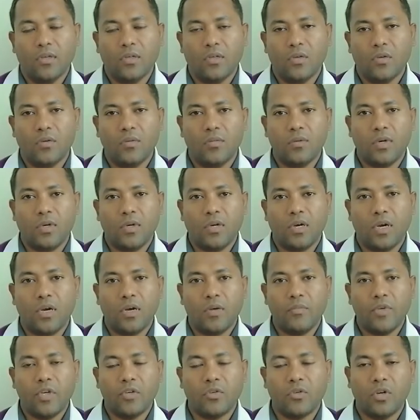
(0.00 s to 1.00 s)
সো
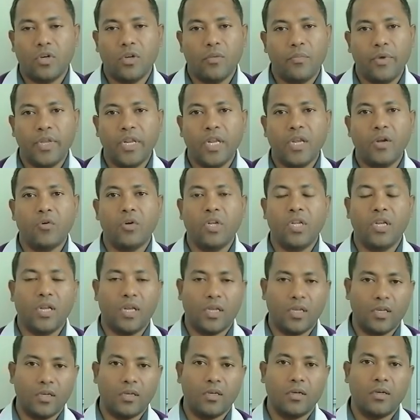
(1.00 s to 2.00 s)
আমি আসলে পেরে উঠি
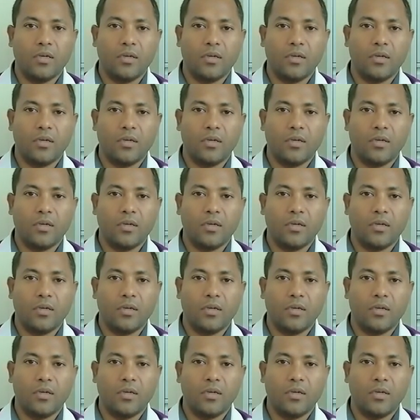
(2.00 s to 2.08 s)
নাই